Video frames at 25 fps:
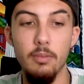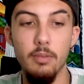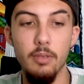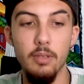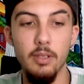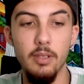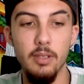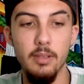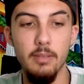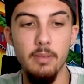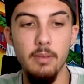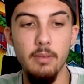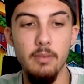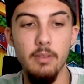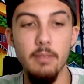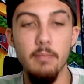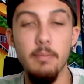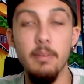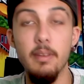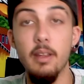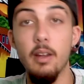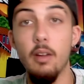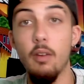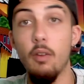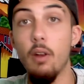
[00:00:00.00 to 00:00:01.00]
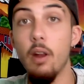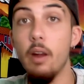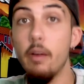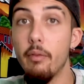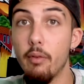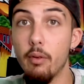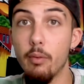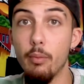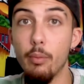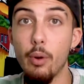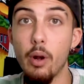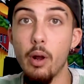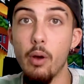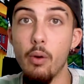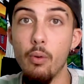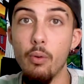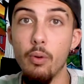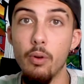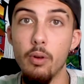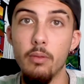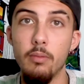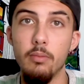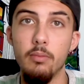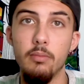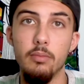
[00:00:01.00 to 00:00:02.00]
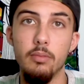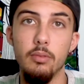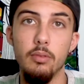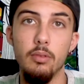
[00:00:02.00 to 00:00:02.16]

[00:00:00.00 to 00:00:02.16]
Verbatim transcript: pues vamos a empezar con la Fórmula 1,